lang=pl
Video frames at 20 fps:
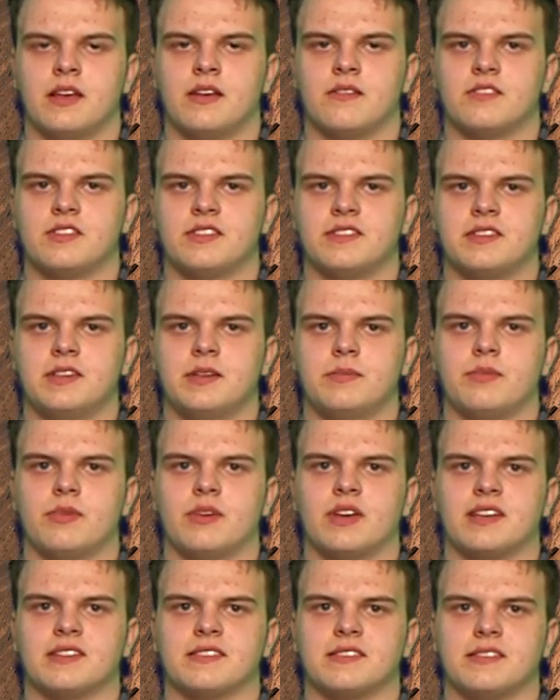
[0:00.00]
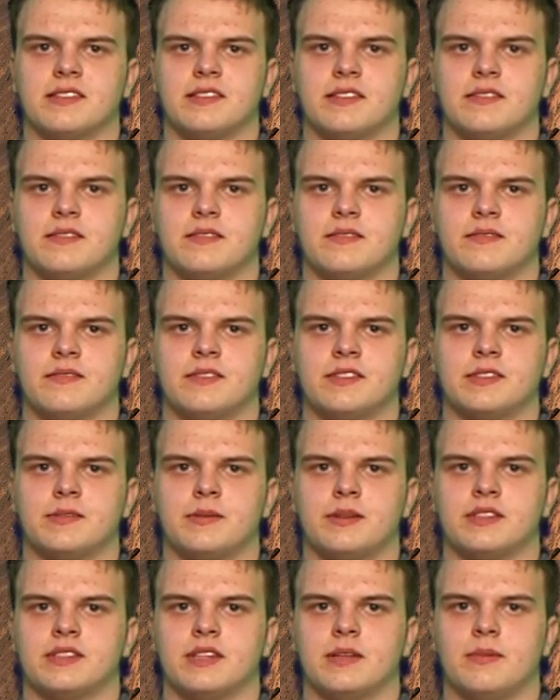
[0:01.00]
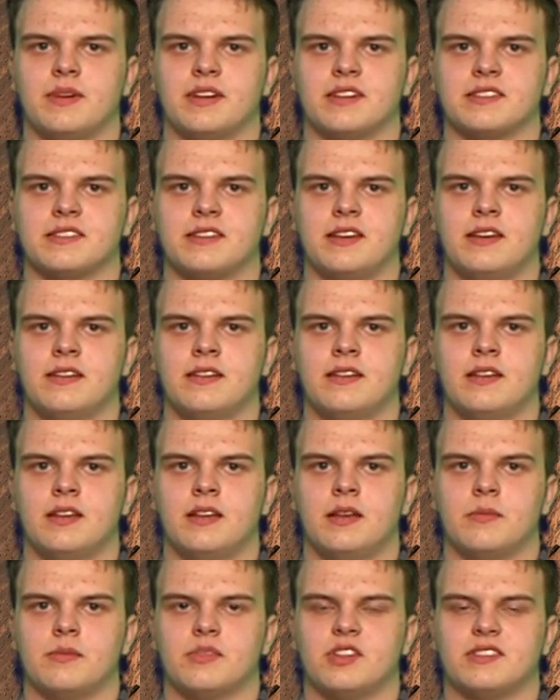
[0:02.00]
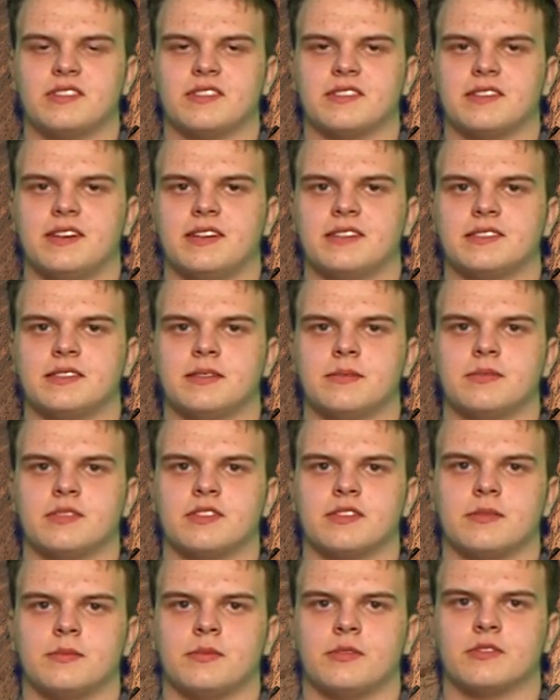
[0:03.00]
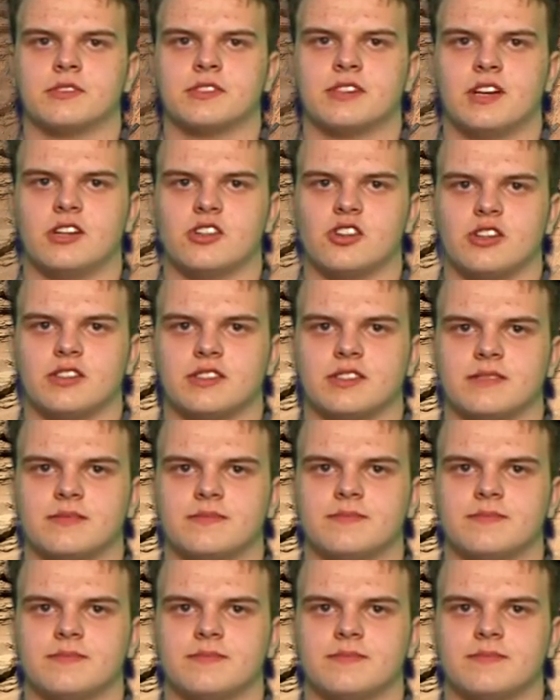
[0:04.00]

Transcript: Wszystkie pojazdy wysyłane na Marsa przed startem są odkażane.